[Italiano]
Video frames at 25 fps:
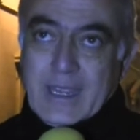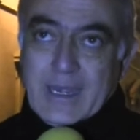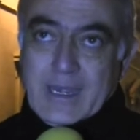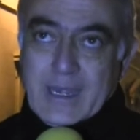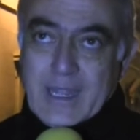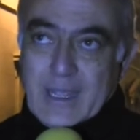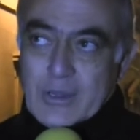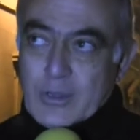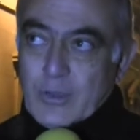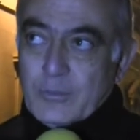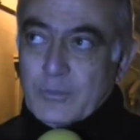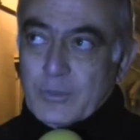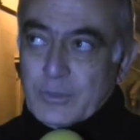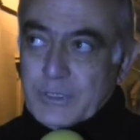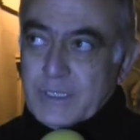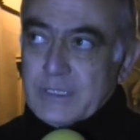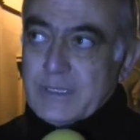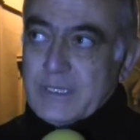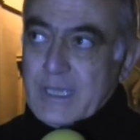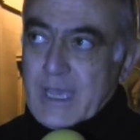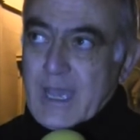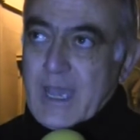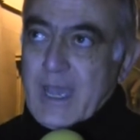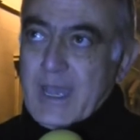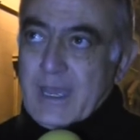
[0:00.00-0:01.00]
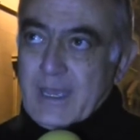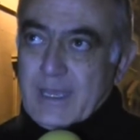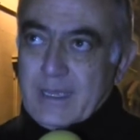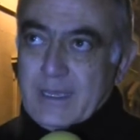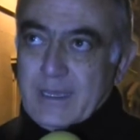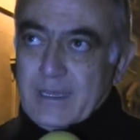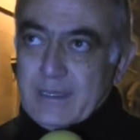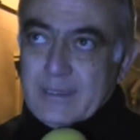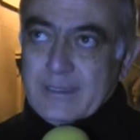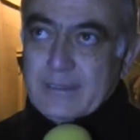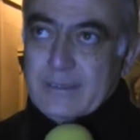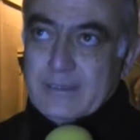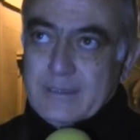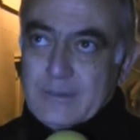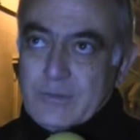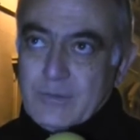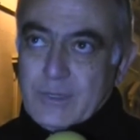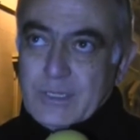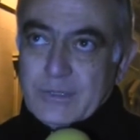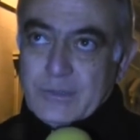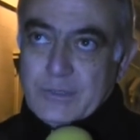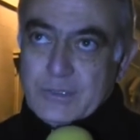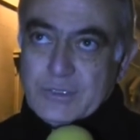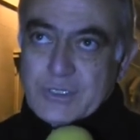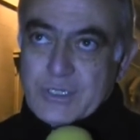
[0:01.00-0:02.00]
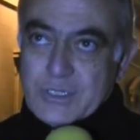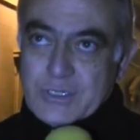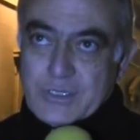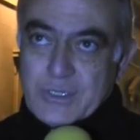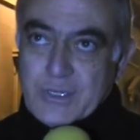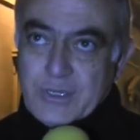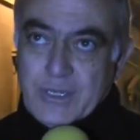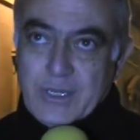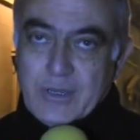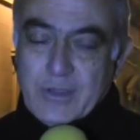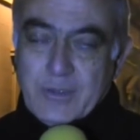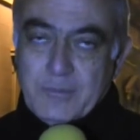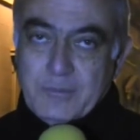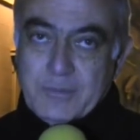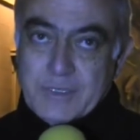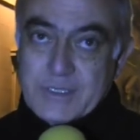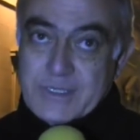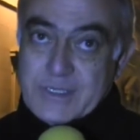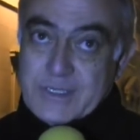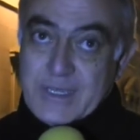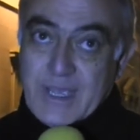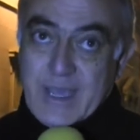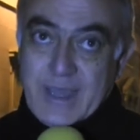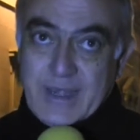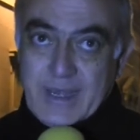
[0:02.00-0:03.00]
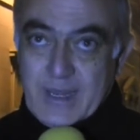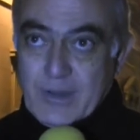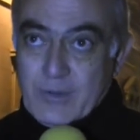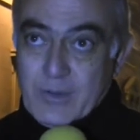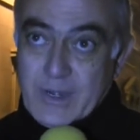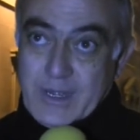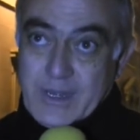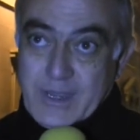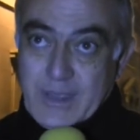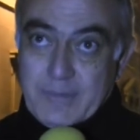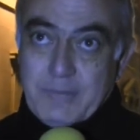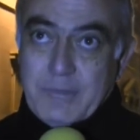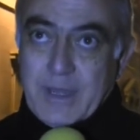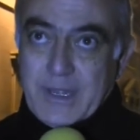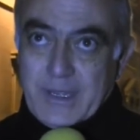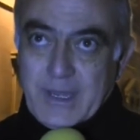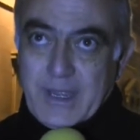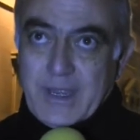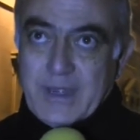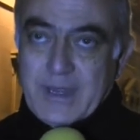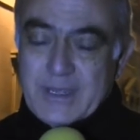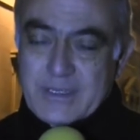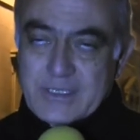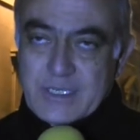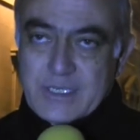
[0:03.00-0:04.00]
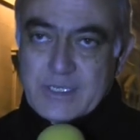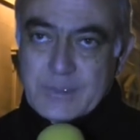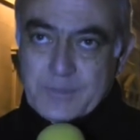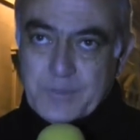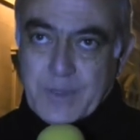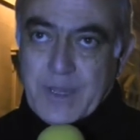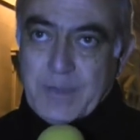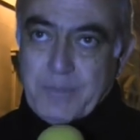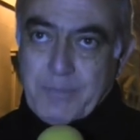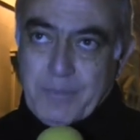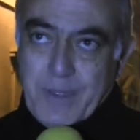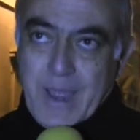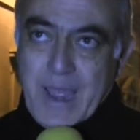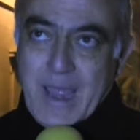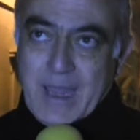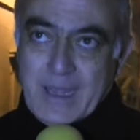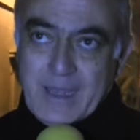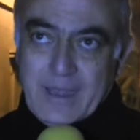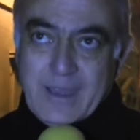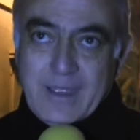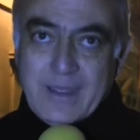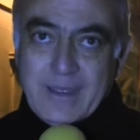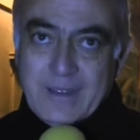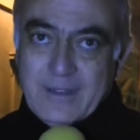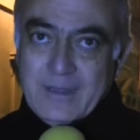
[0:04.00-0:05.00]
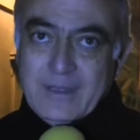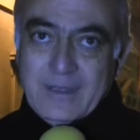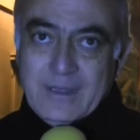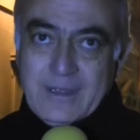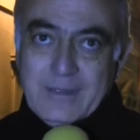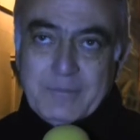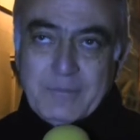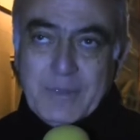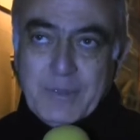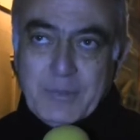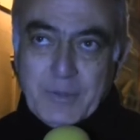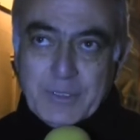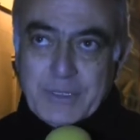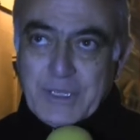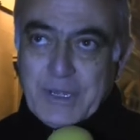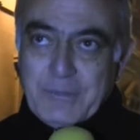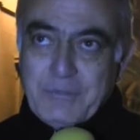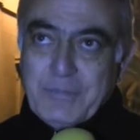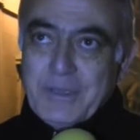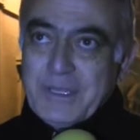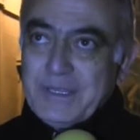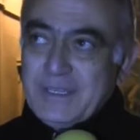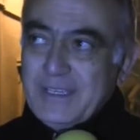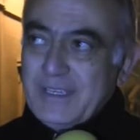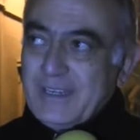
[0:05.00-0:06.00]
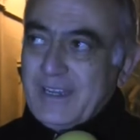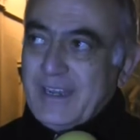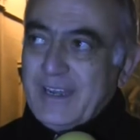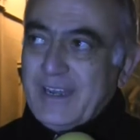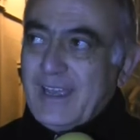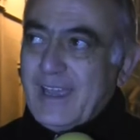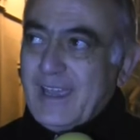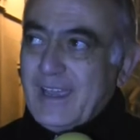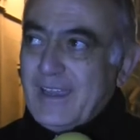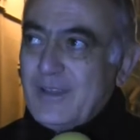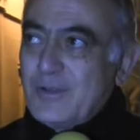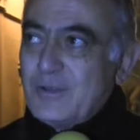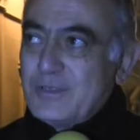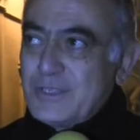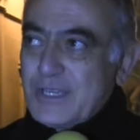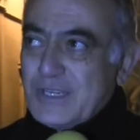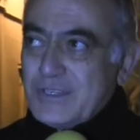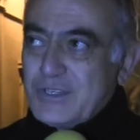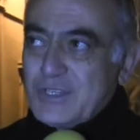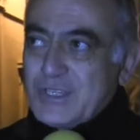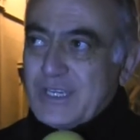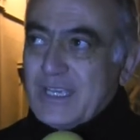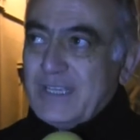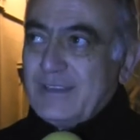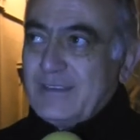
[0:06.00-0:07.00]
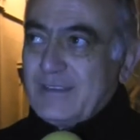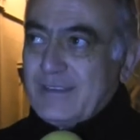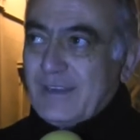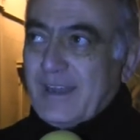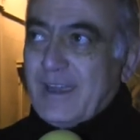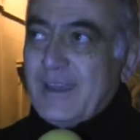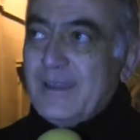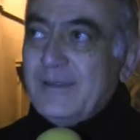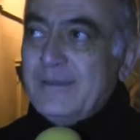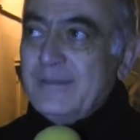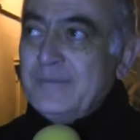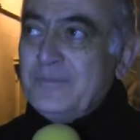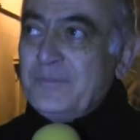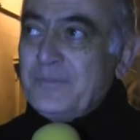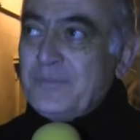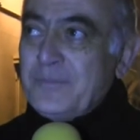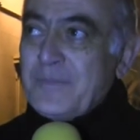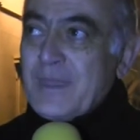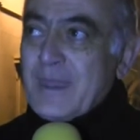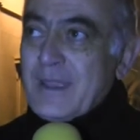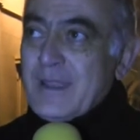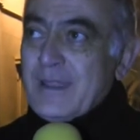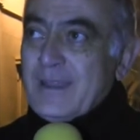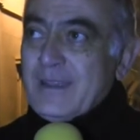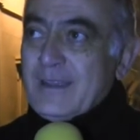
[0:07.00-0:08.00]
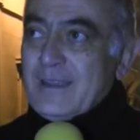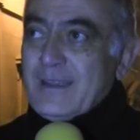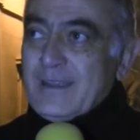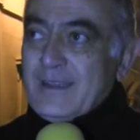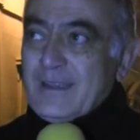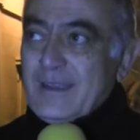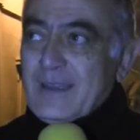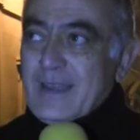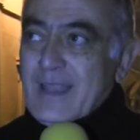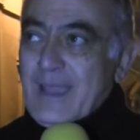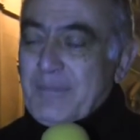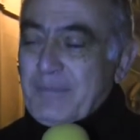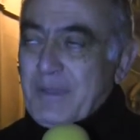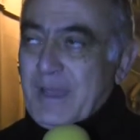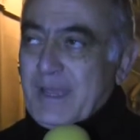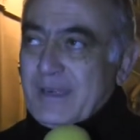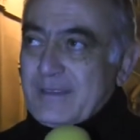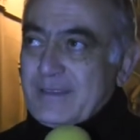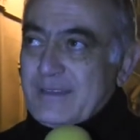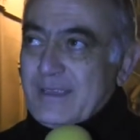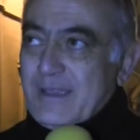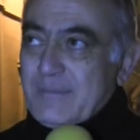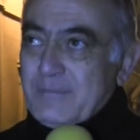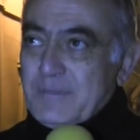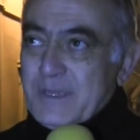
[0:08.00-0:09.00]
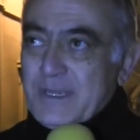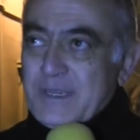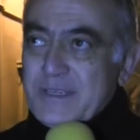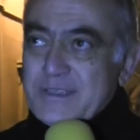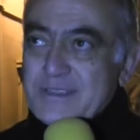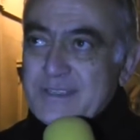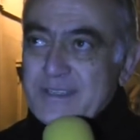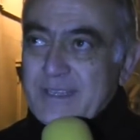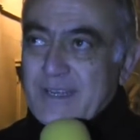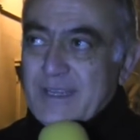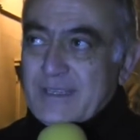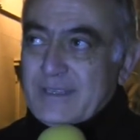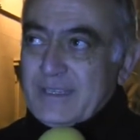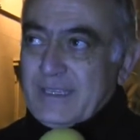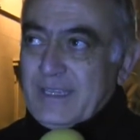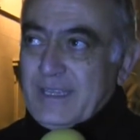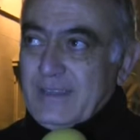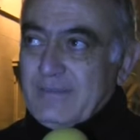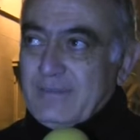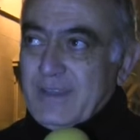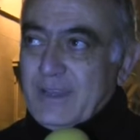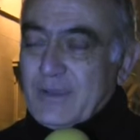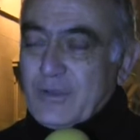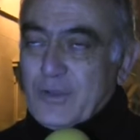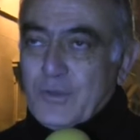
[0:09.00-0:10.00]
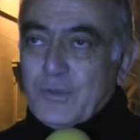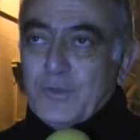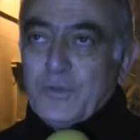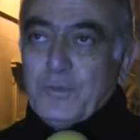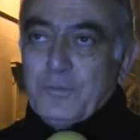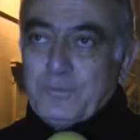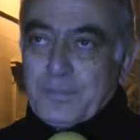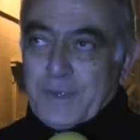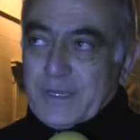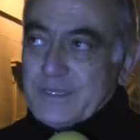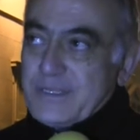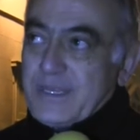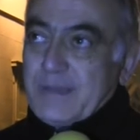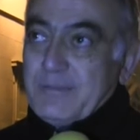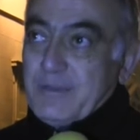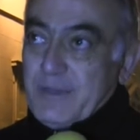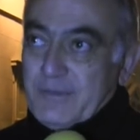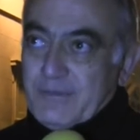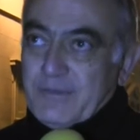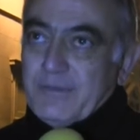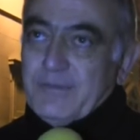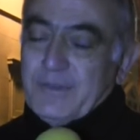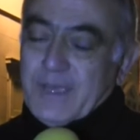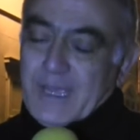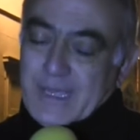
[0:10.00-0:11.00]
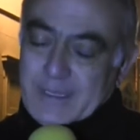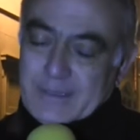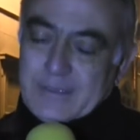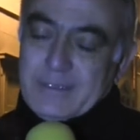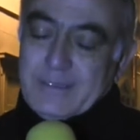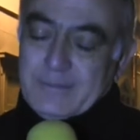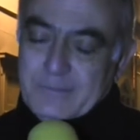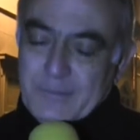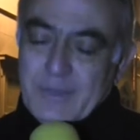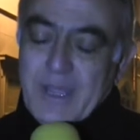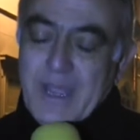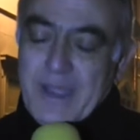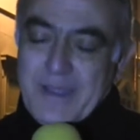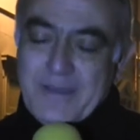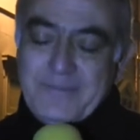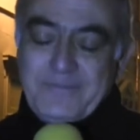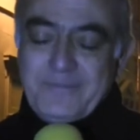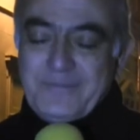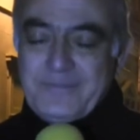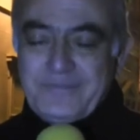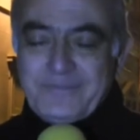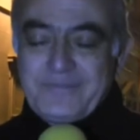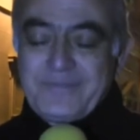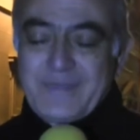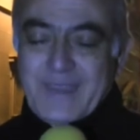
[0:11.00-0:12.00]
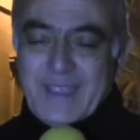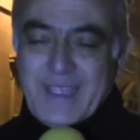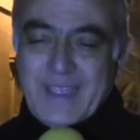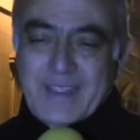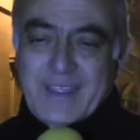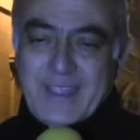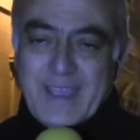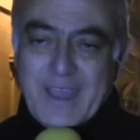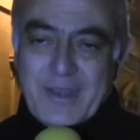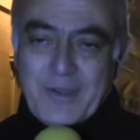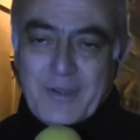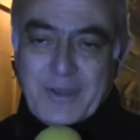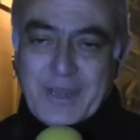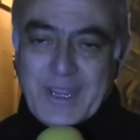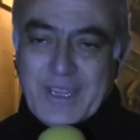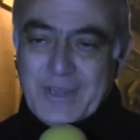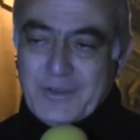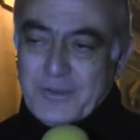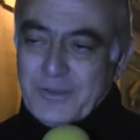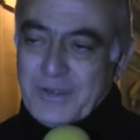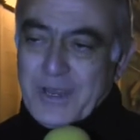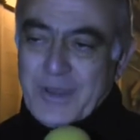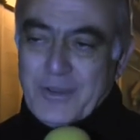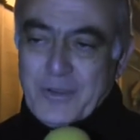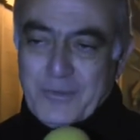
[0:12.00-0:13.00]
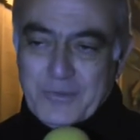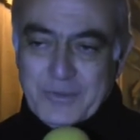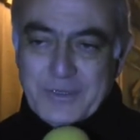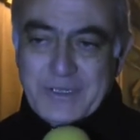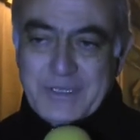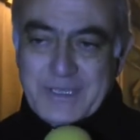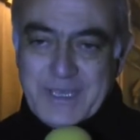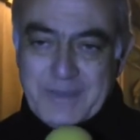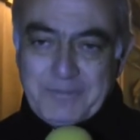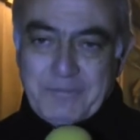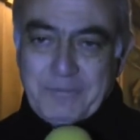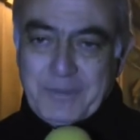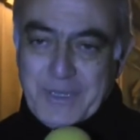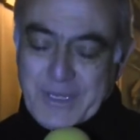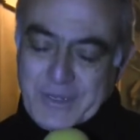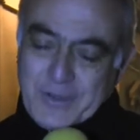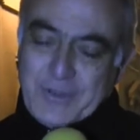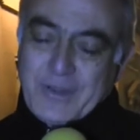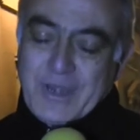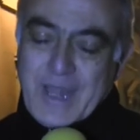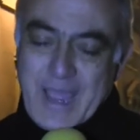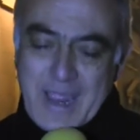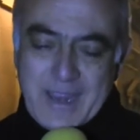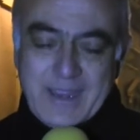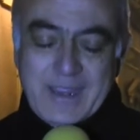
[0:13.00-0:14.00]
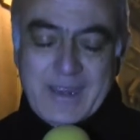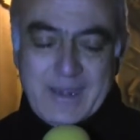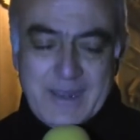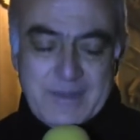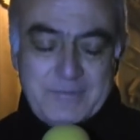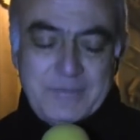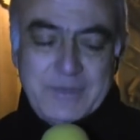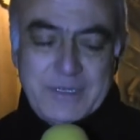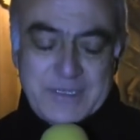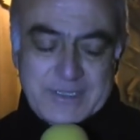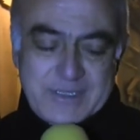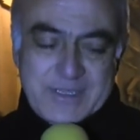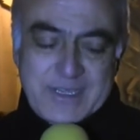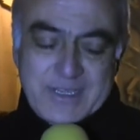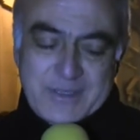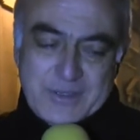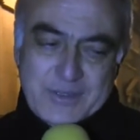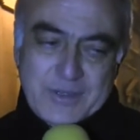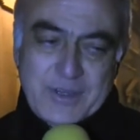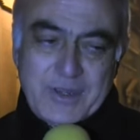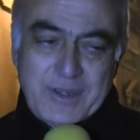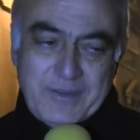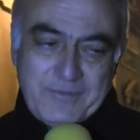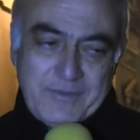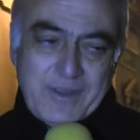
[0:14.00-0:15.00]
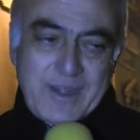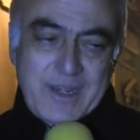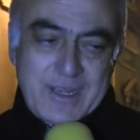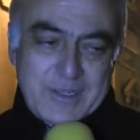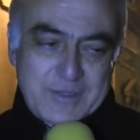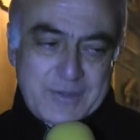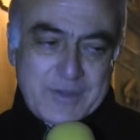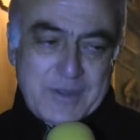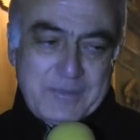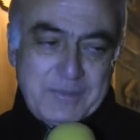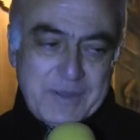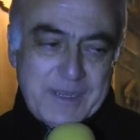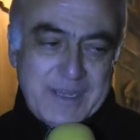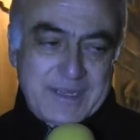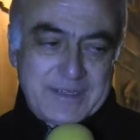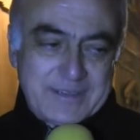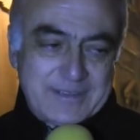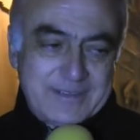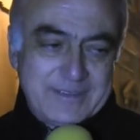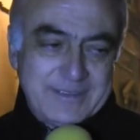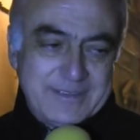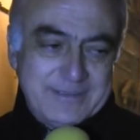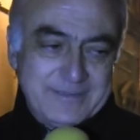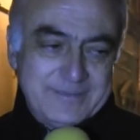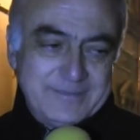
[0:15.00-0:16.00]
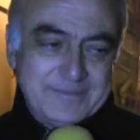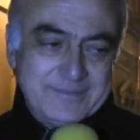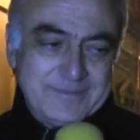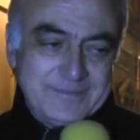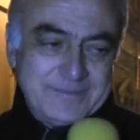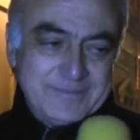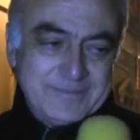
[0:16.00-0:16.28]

che la comunità eh, quando ci sono i commissari in qualche maniera si sparpaglia. Mi potrebbe dire lei cosa c'entra la parte amministrativa con un presepe vivente? Beh. È chiaro che in una comunità piccola anche l'amministrazione fa la sua parte.